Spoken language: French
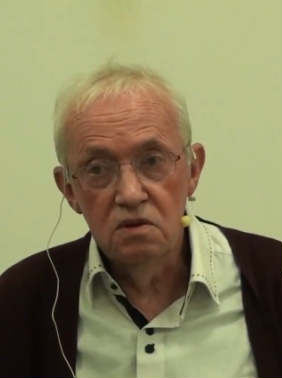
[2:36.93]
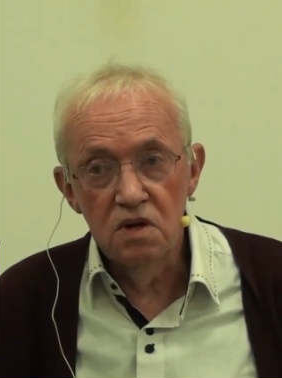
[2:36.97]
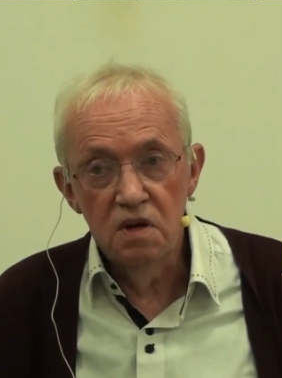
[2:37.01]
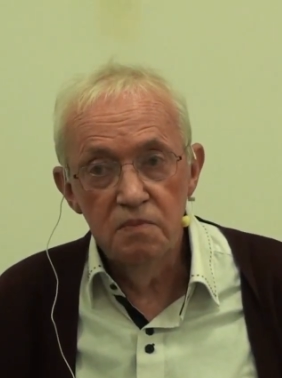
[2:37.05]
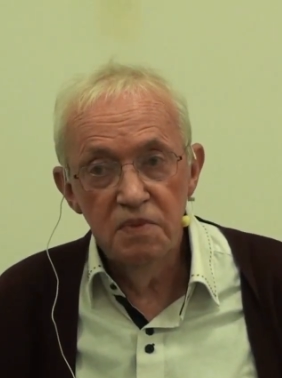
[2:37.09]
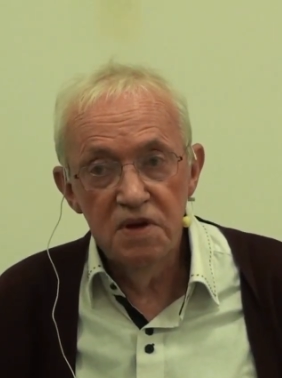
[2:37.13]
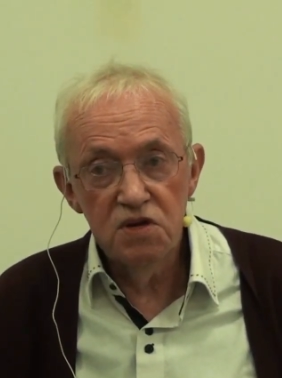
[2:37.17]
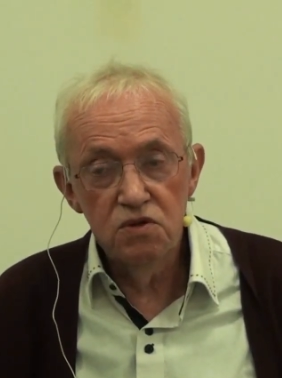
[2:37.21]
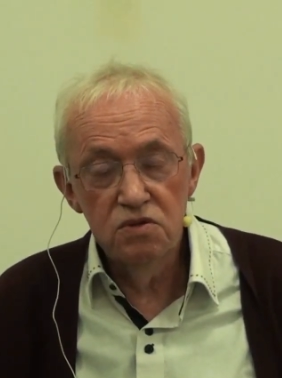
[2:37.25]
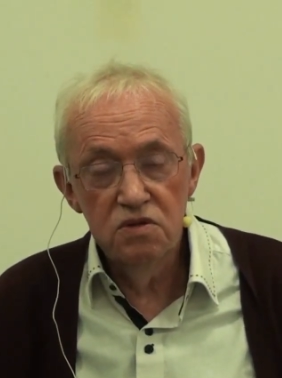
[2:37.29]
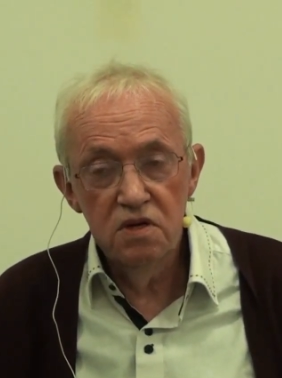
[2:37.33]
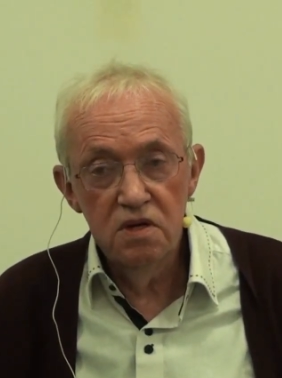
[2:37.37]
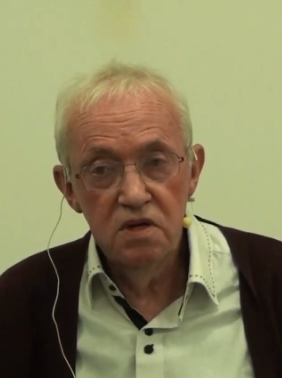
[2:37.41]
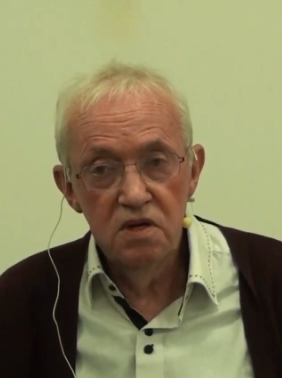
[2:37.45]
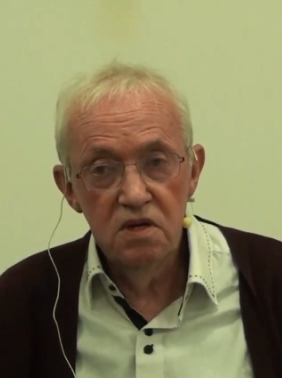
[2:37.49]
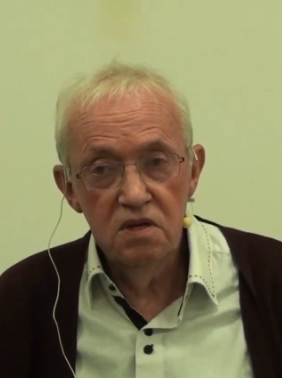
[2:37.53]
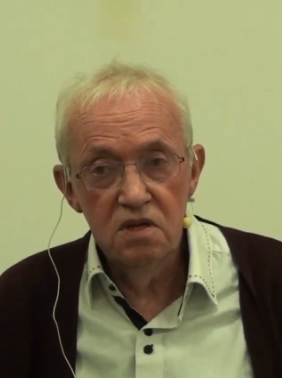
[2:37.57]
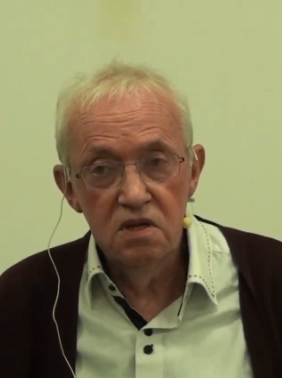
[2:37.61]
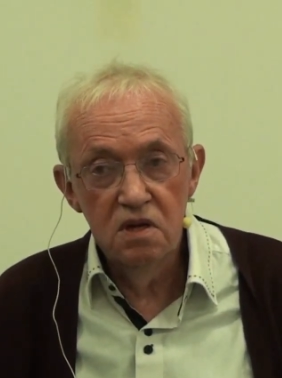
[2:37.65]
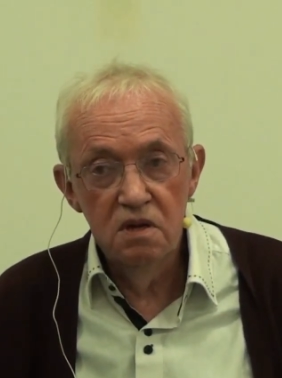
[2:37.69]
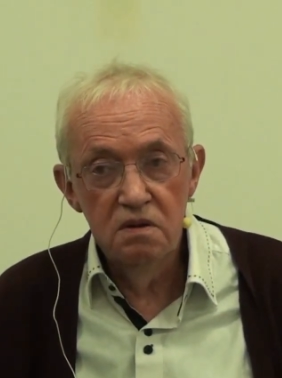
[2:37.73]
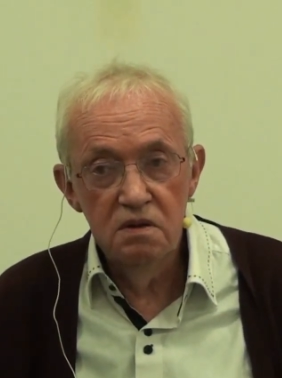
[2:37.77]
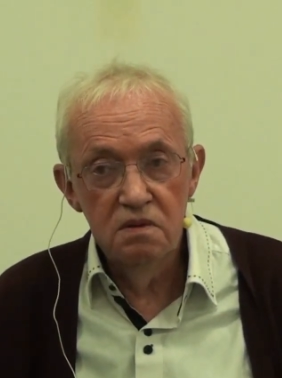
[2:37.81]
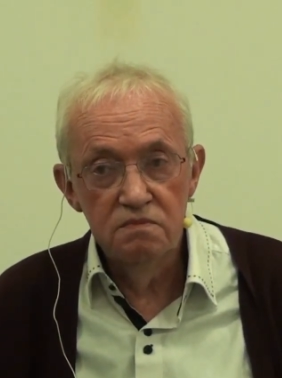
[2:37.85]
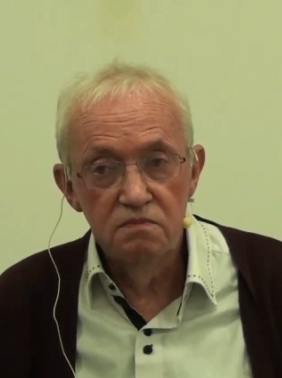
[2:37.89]
les
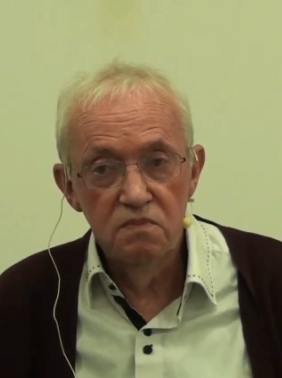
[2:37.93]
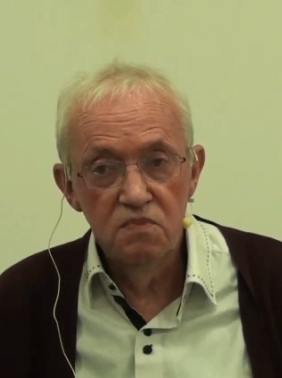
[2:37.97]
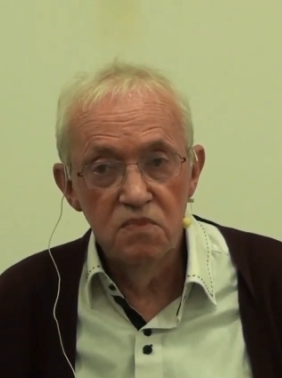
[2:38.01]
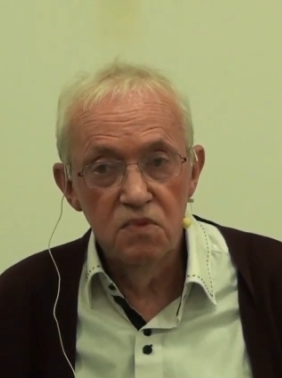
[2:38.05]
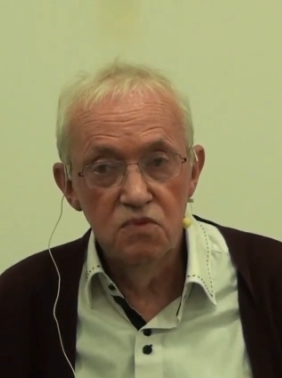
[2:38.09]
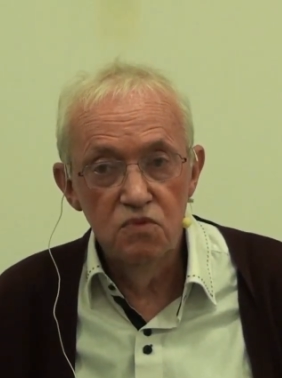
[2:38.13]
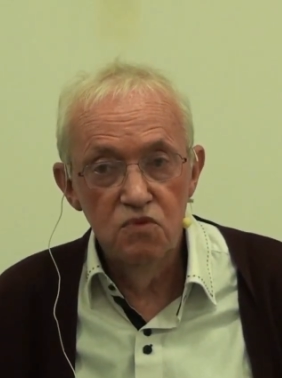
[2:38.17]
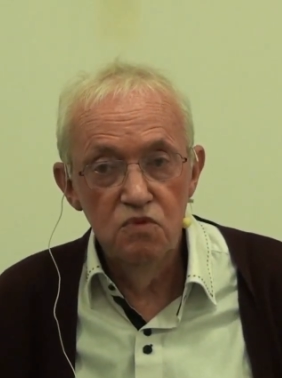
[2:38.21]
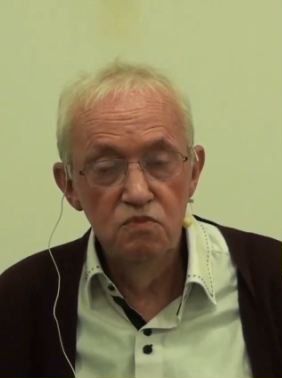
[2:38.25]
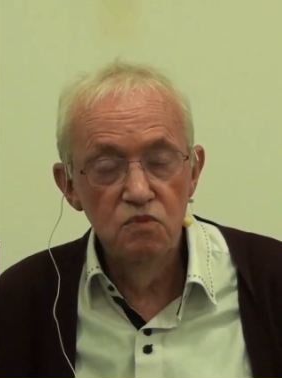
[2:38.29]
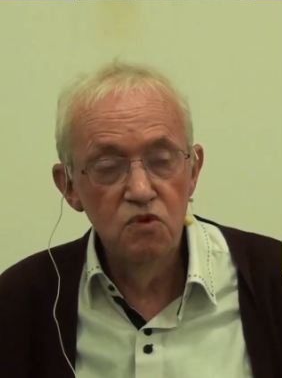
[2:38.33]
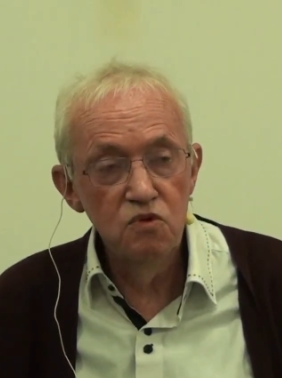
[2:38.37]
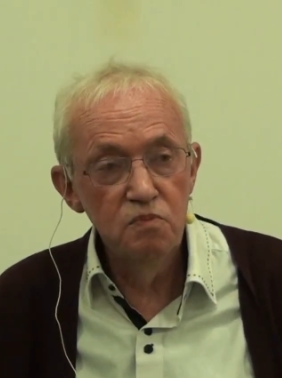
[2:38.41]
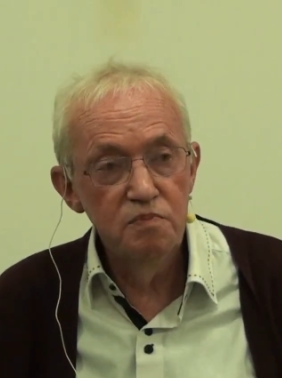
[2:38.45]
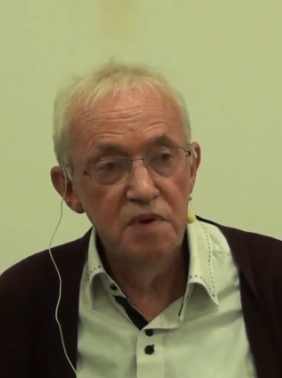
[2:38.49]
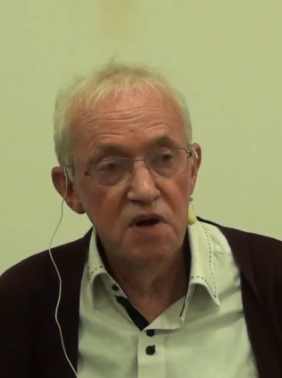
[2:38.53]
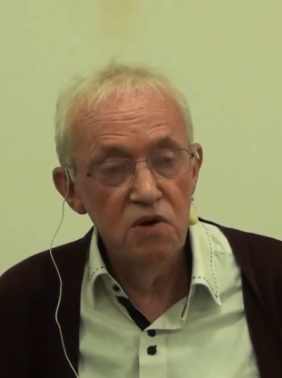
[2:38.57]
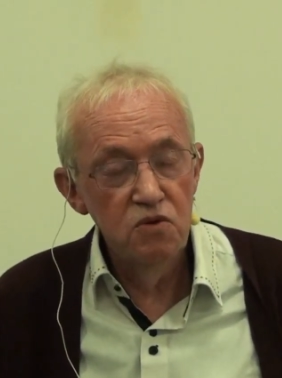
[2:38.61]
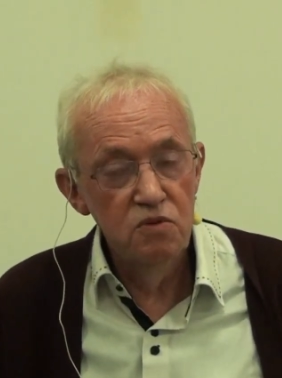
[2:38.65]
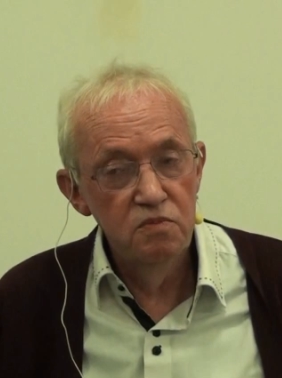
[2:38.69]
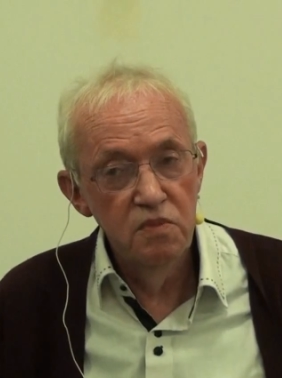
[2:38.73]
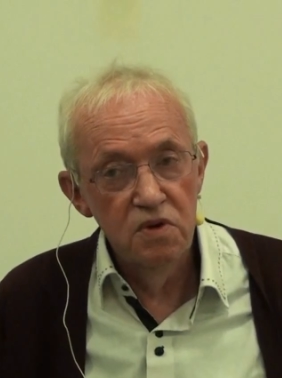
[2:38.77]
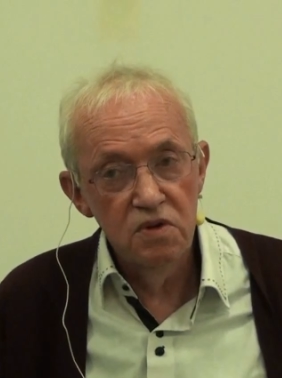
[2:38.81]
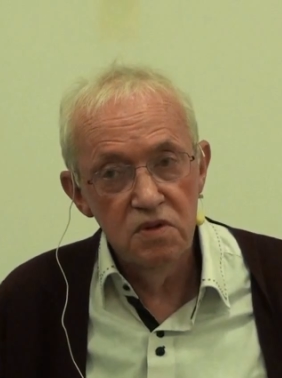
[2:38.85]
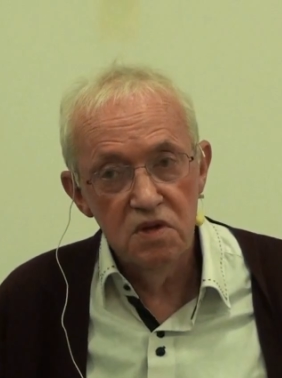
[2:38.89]
personnalités du monde
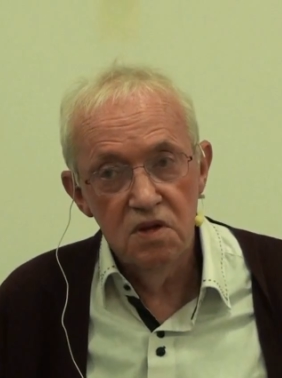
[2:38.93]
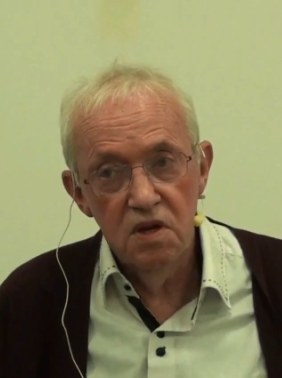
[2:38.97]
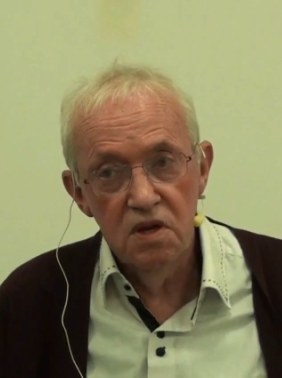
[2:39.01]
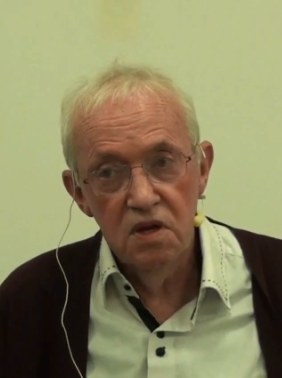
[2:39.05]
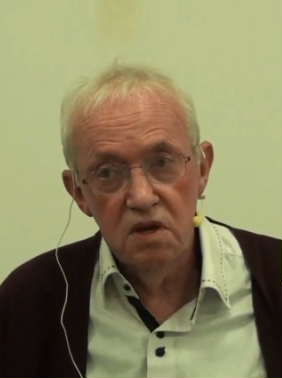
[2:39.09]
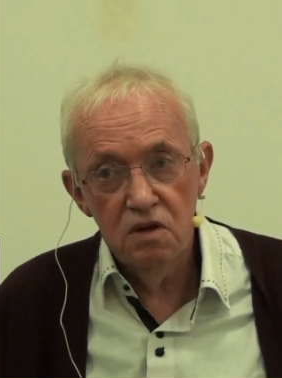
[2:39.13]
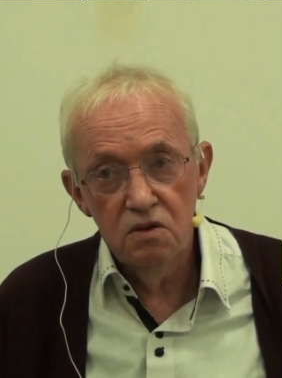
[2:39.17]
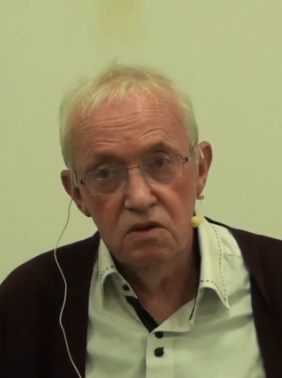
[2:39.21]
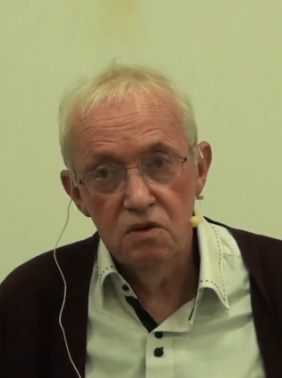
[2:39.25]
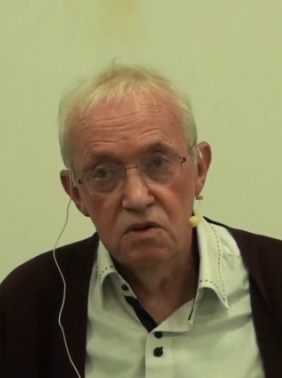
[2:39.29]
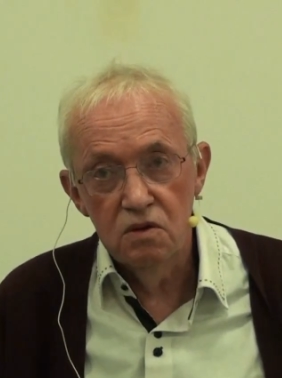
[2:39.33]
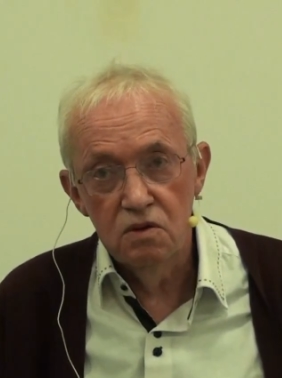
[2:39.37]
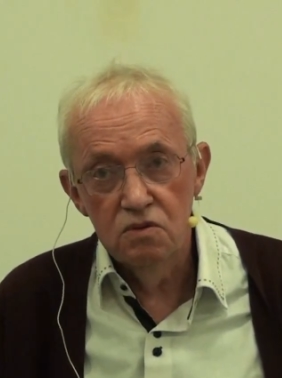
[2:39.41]
parlementaire